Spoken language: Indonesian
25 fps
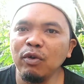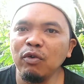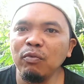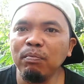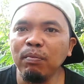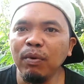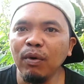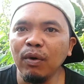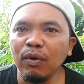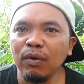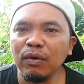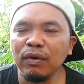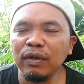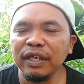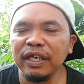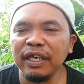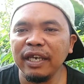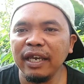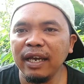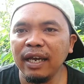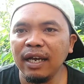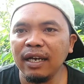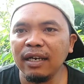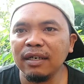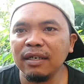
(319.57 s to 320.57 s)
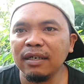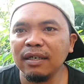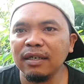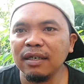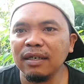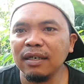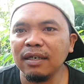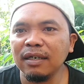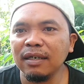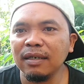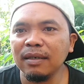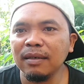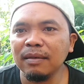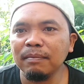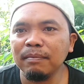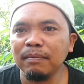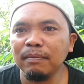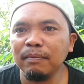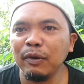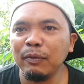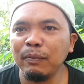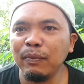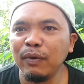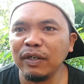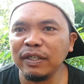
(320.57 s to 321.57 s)
pupuk yang
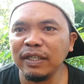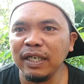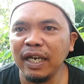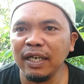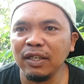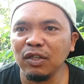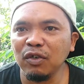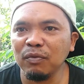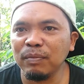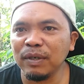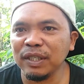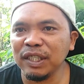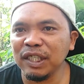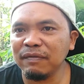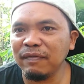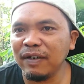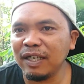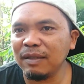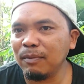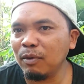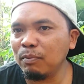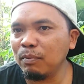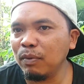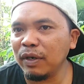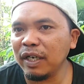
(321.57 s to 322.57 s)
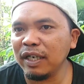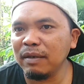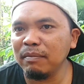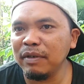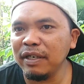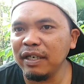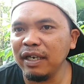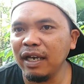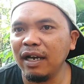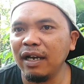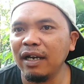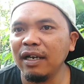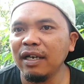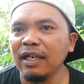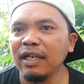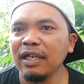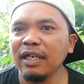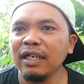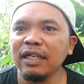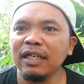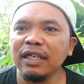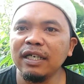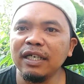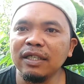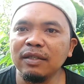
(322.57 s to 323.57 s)
pupuknya itu bersifat pupuk kimia,
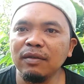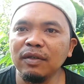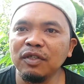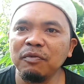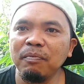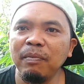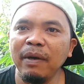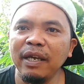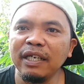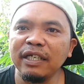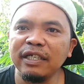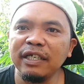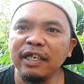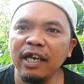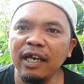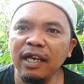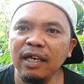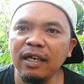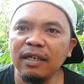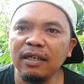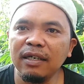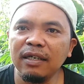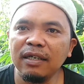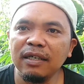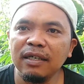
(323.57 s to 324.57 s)
itu sebaiknya